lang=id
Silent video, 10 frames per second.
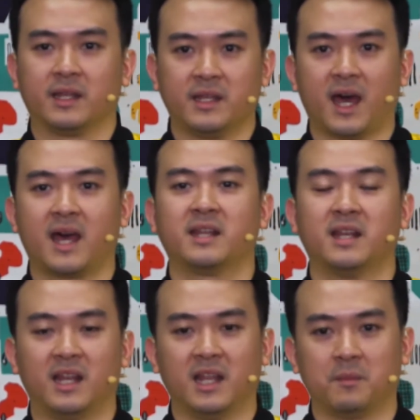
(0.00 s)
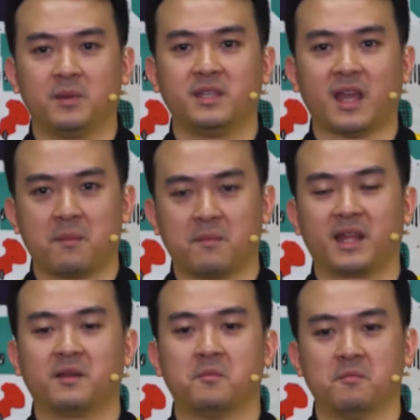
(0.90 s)
dan lebih
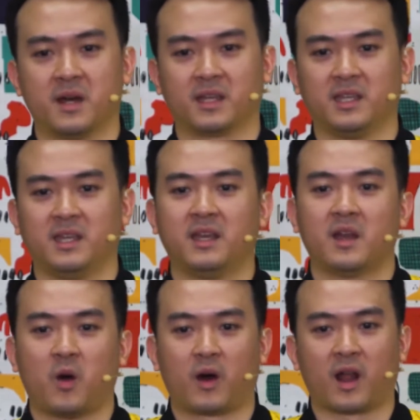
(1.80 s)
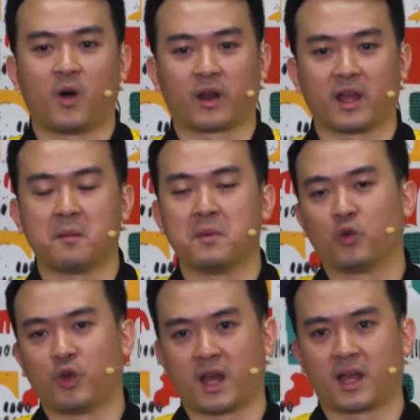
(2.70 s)
nyaman bagi orang-orang yang
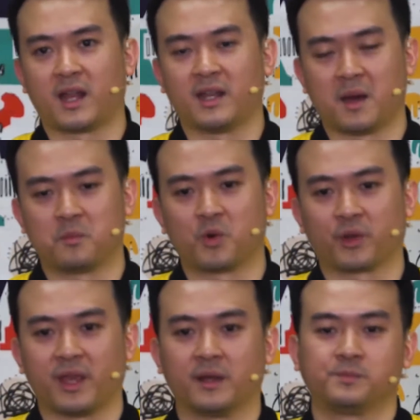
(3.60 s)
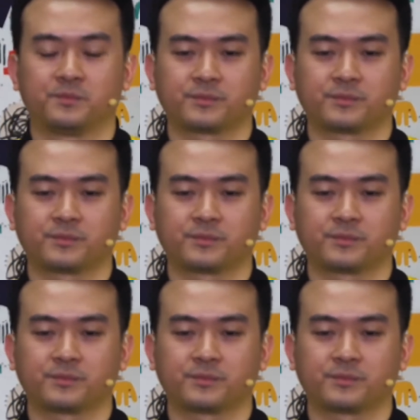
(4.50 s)
menggunakan dapurnya.